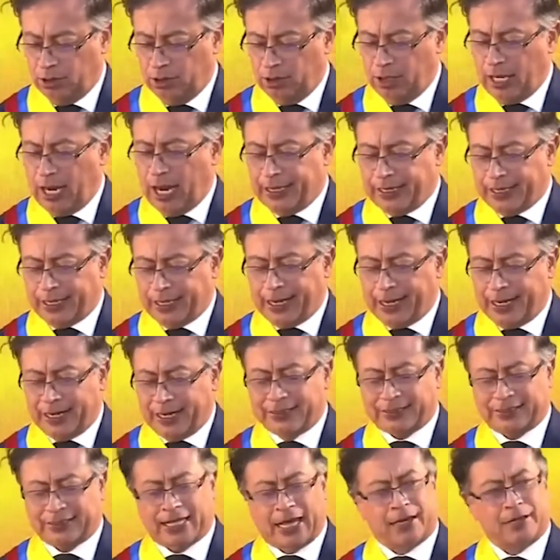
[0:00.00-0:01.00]
a dejar
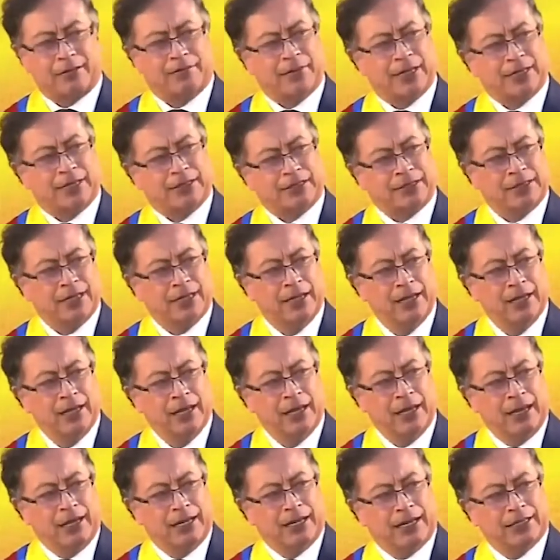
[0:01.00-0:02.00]
las armas
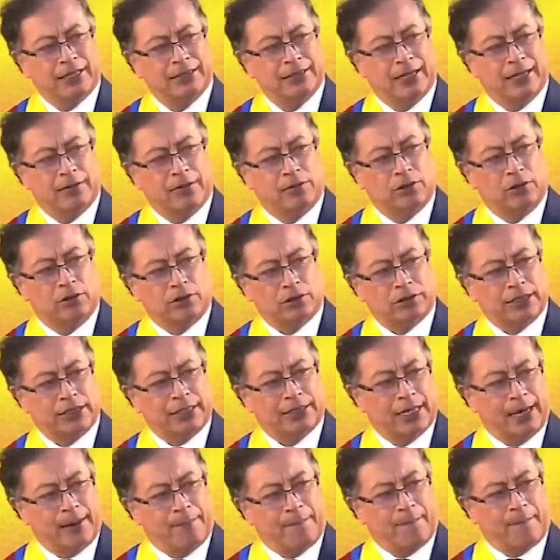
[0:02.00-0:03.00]
en las
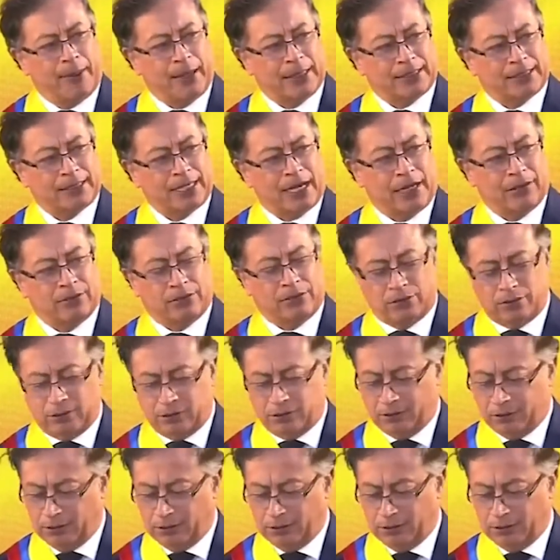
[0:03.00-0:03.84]
nebulosas del pasado,